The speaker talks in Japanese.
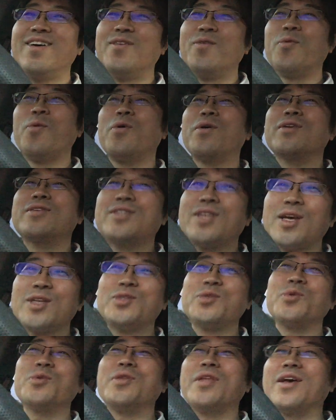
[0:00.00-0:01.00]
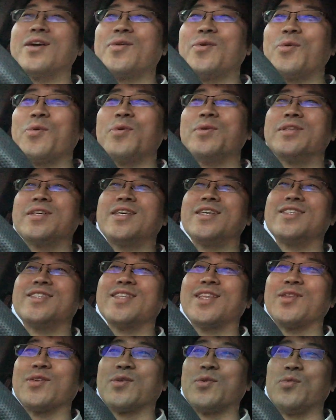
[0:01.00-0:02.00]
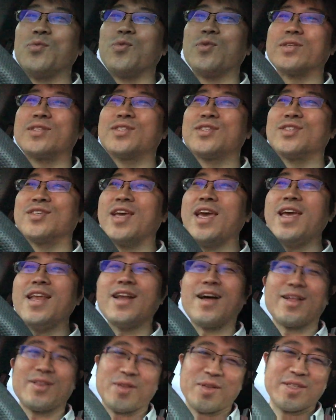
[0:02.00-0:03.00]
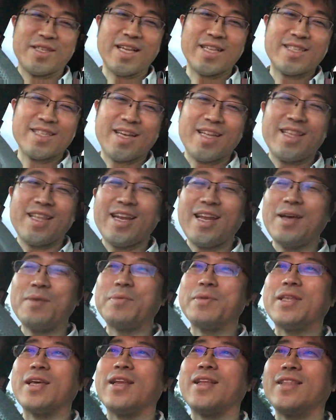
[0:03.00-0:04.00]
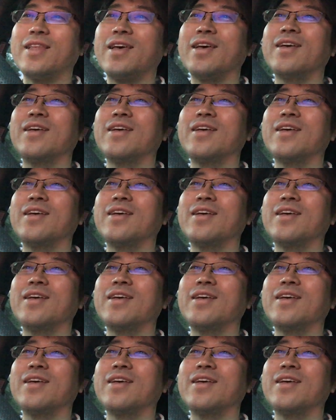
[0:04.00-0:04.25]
もう最初にね、ここに気づいた時、もうすげえなと、さすがだなみたいなね。